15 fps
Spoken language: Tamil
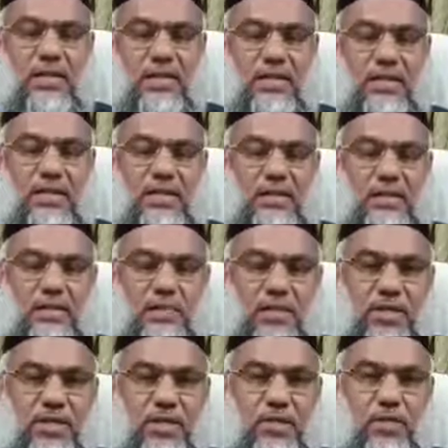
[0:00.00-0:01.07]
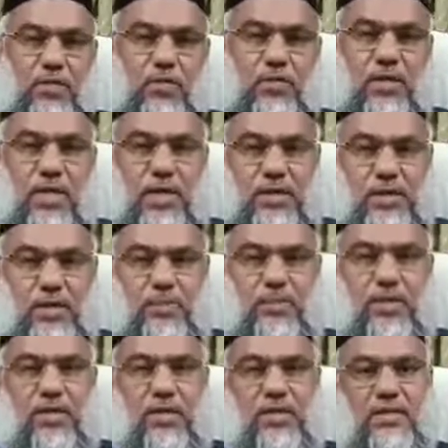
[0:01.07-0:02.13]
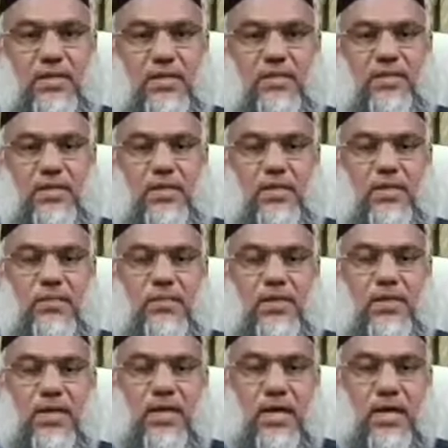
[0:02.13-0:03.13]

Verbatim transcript: அதற்கடுத்து மீதி இருக்கக்கூடிய ஆண்கள் பின்னால் இருக்க வேண்டும்